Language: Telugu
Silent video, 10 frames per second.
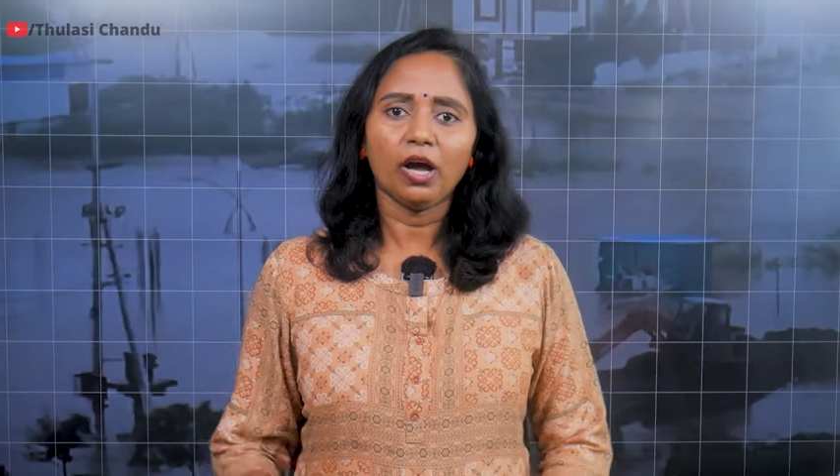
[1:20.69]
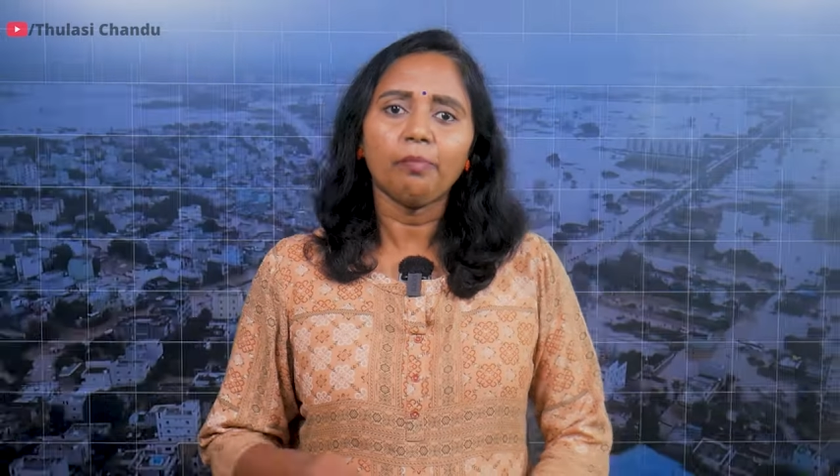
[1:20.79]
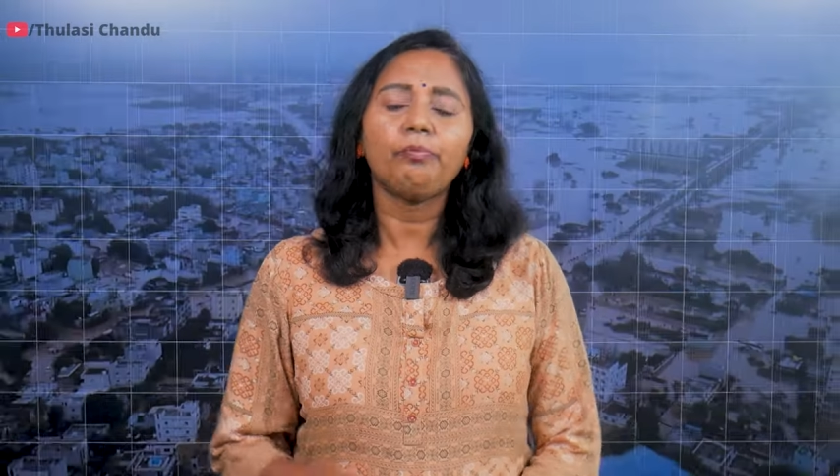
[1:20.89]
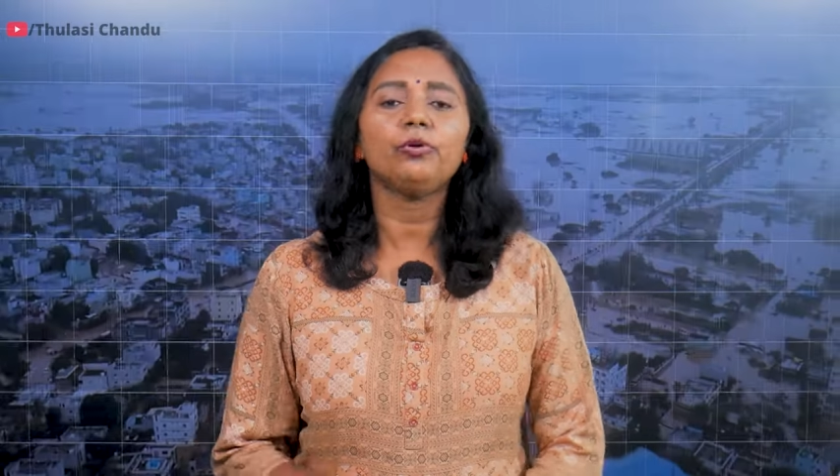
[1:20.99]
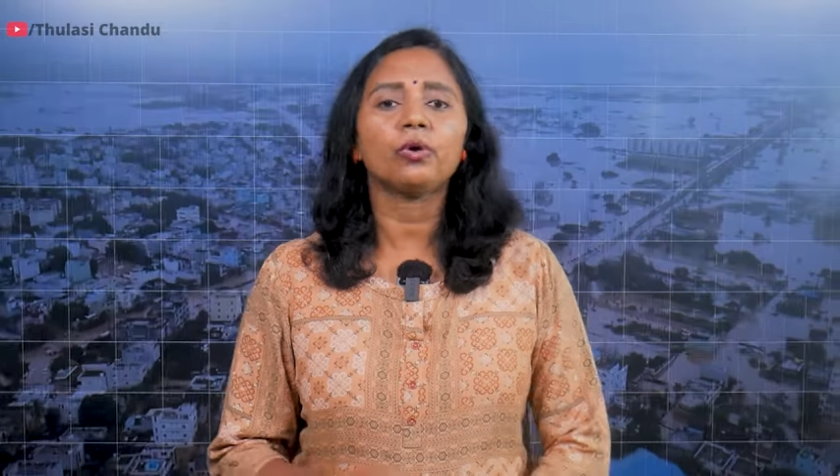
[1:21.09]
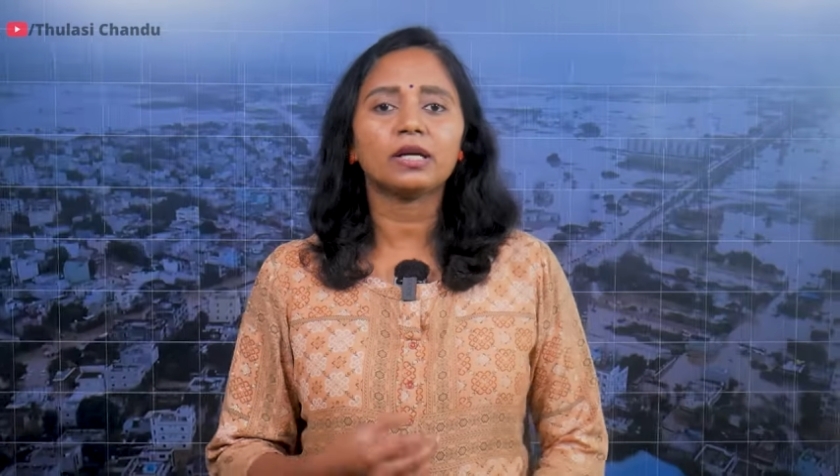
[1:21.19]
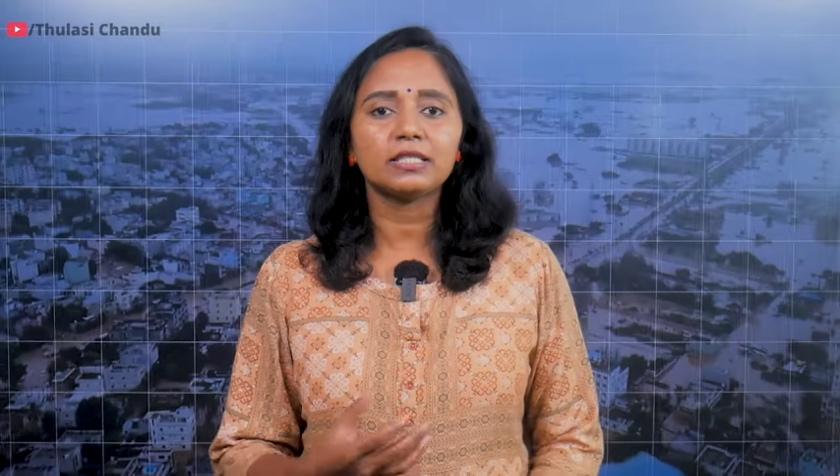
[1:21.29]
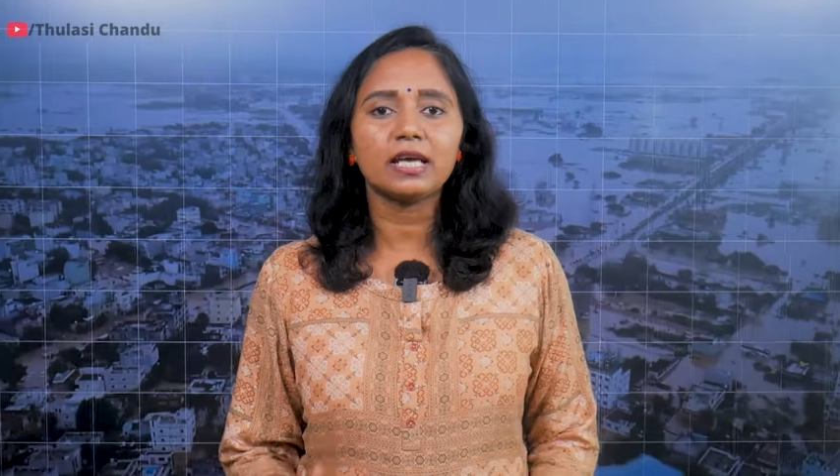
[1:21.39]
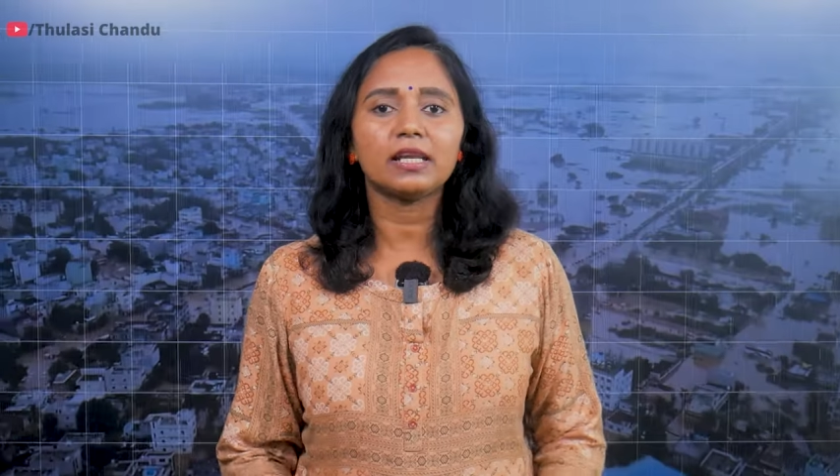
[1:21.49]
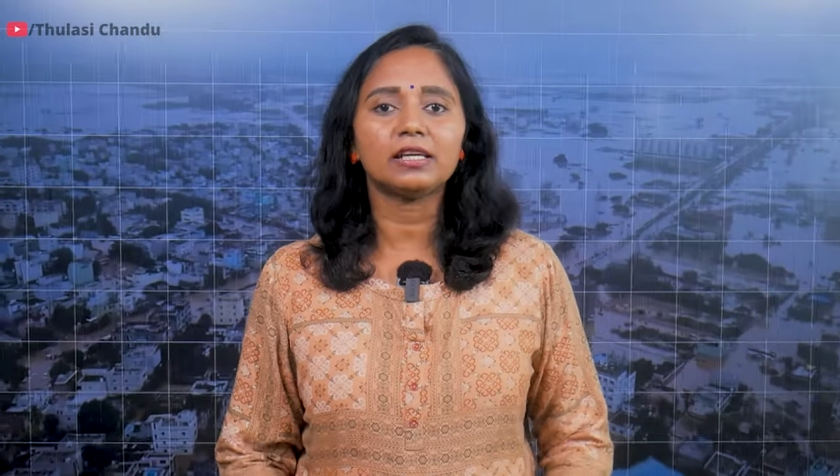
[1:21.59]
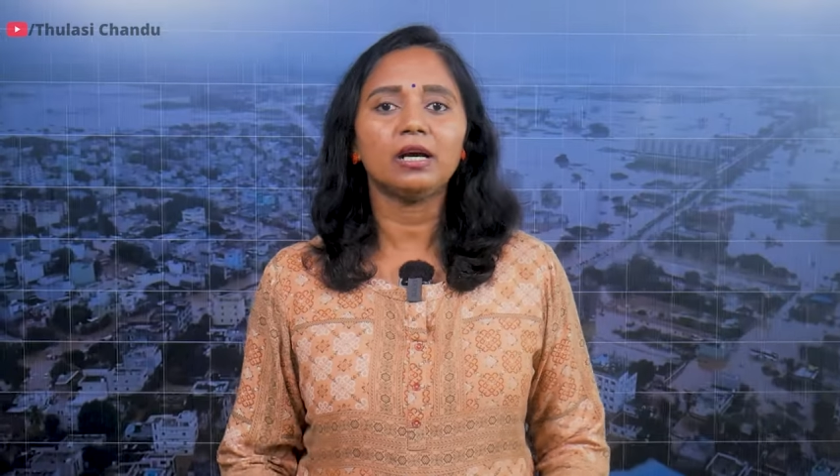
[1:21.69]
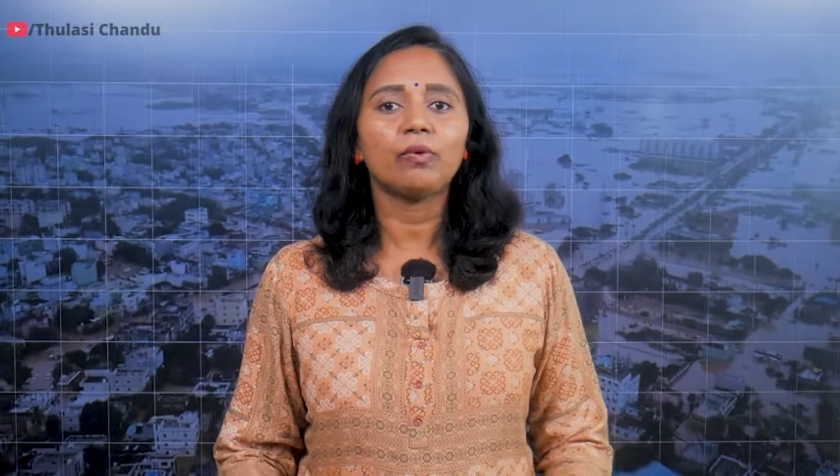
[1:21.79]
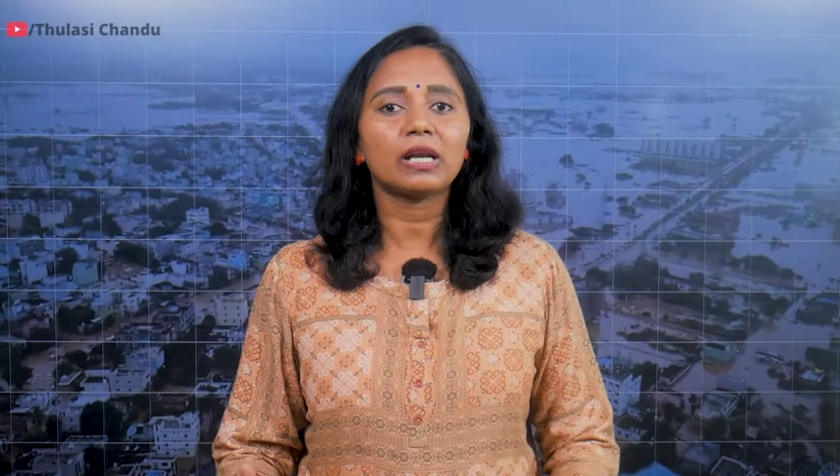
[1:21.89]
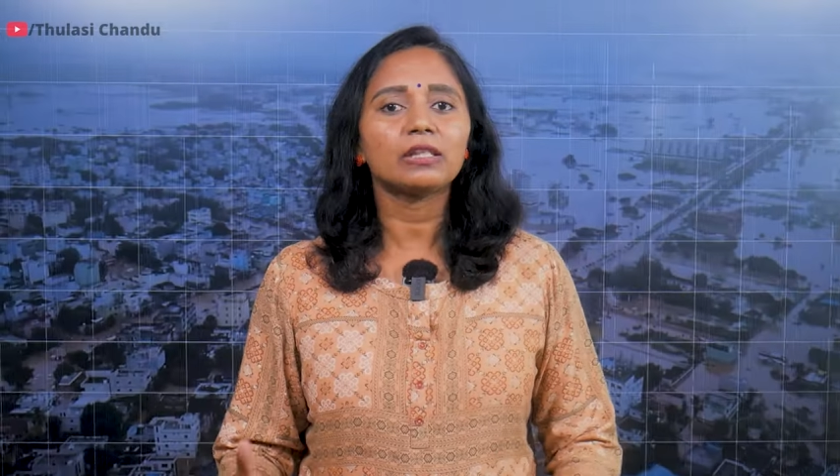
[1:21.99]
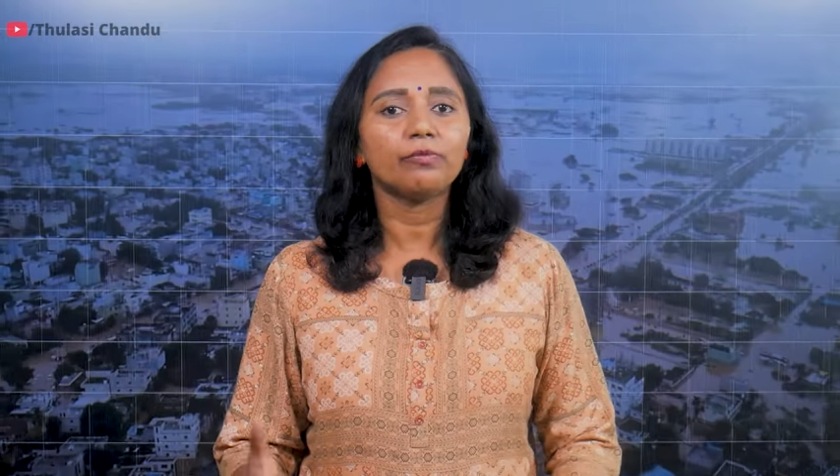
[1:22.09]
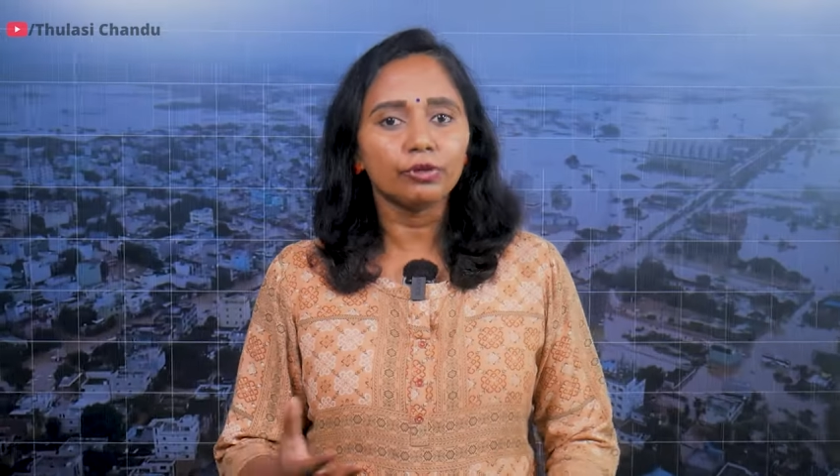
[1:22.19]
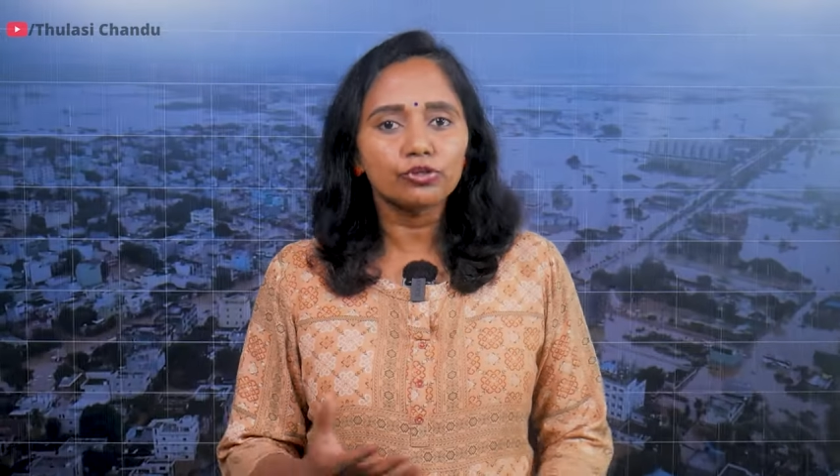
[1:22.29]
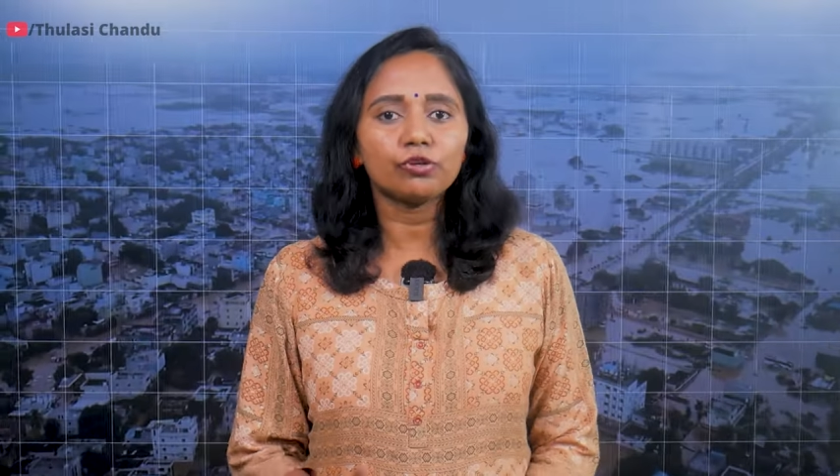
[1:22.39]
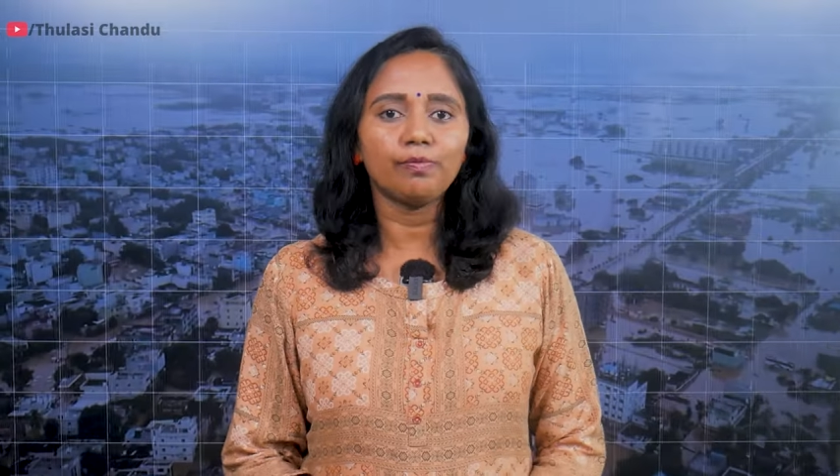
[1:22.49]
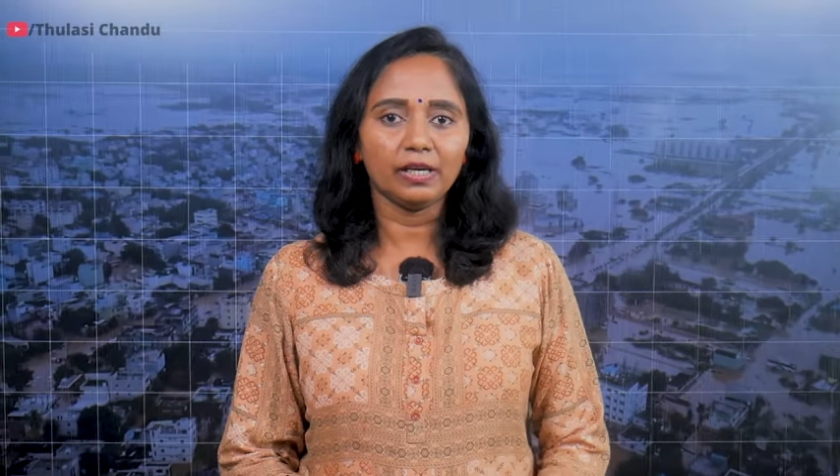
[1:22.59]
అప్పుడు ఒక్కసారిగా వరద
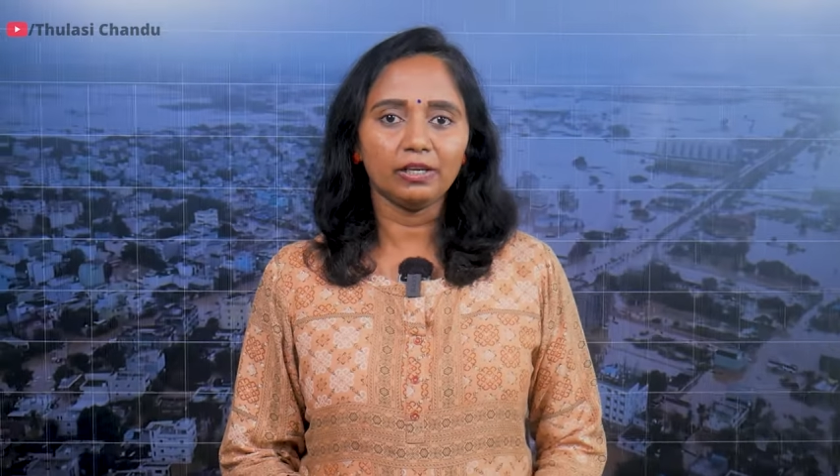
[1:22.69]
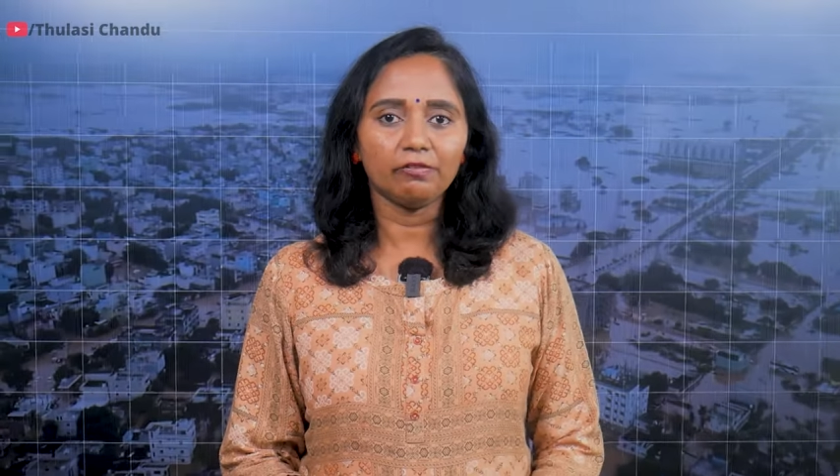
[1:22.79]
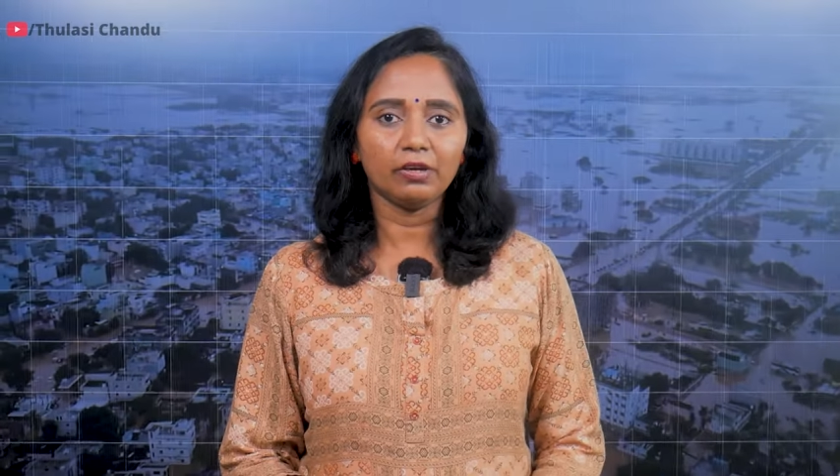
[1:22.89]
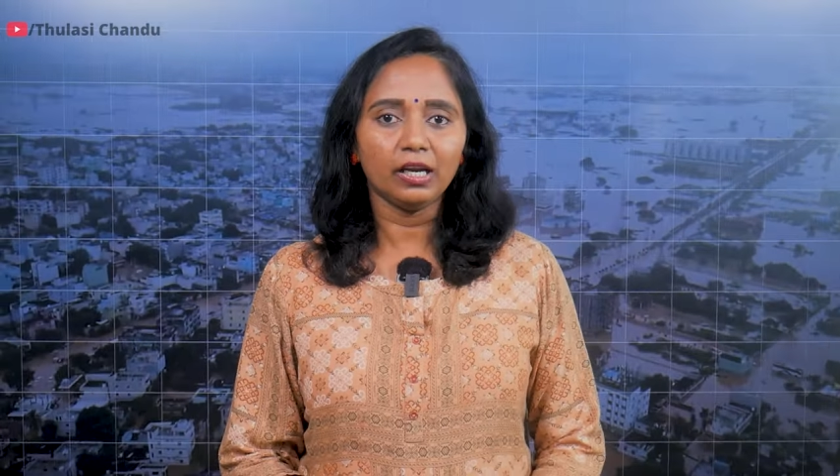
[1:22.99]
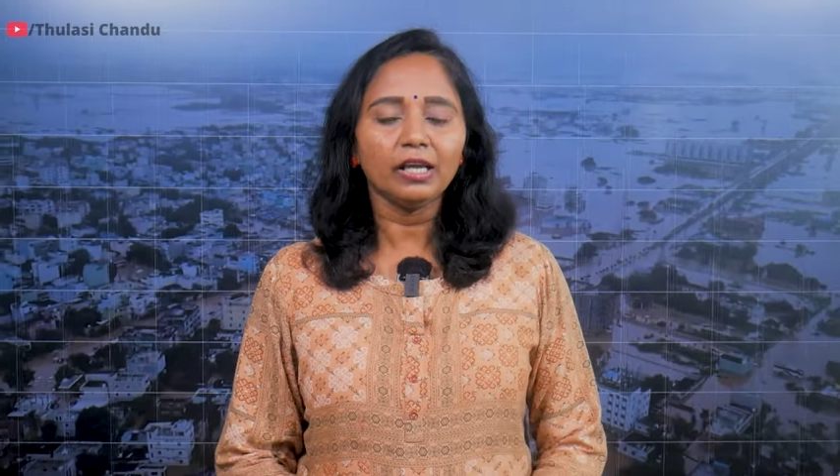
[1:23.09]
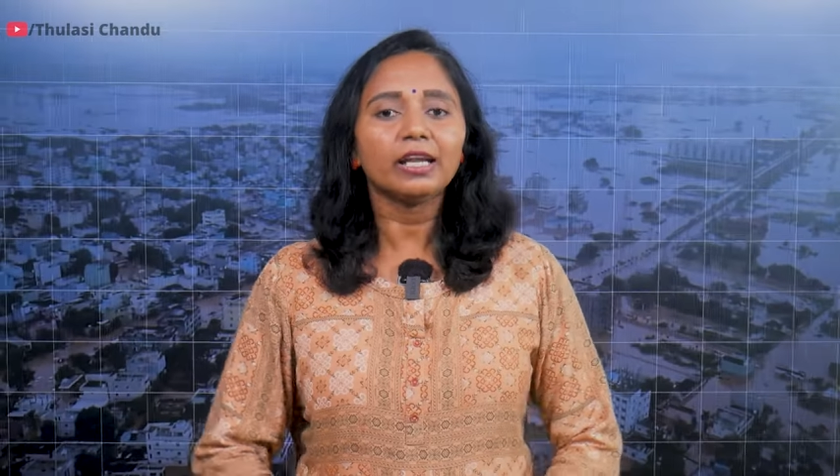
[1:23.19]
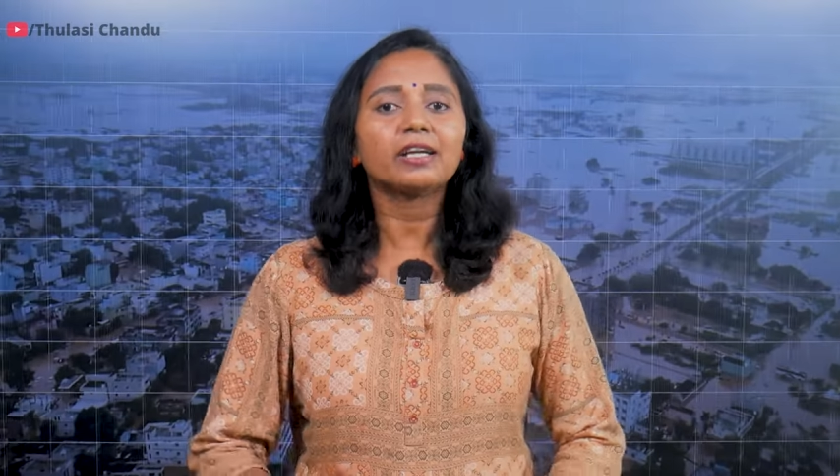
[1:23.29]
విరుచుకుపడడం వల్ల